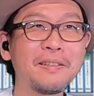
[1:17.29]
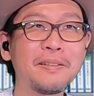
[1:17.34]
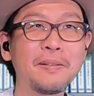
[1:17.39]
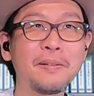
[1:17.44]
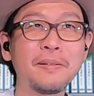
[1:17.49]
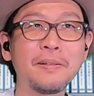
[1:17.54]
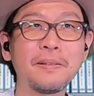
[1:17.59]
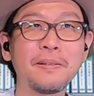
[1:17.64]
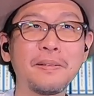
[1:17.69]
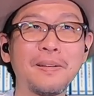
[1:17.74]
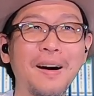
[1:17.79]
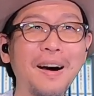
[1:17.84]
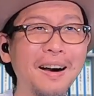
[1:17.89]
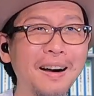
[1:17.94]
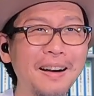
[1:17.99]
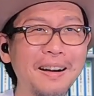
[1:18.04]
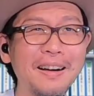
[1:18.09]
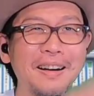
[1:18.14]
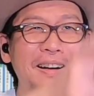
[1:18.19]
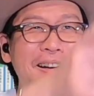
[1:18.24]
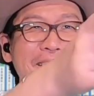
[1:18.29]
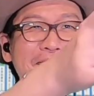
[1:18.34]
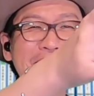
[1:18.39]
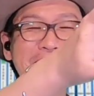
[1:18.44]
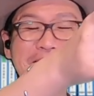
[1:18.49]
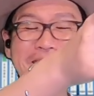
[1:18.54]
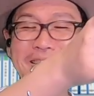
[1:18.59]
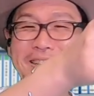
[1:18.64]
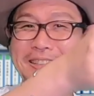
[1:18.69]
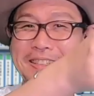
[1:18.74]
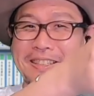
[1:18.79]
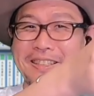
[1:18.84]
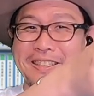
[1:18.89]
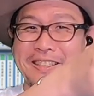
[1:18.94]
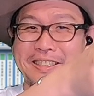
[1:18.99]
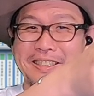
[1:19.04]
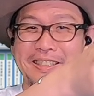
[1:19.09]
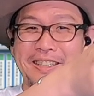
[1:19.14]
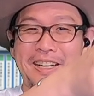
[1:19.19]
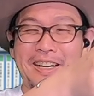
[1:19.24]
うん。ああ、前回出
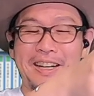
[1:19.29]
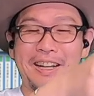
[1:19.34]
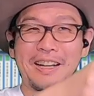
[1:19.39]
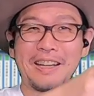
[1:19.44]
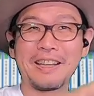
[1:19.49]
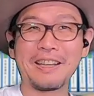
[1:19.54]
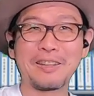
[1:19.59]
てきた、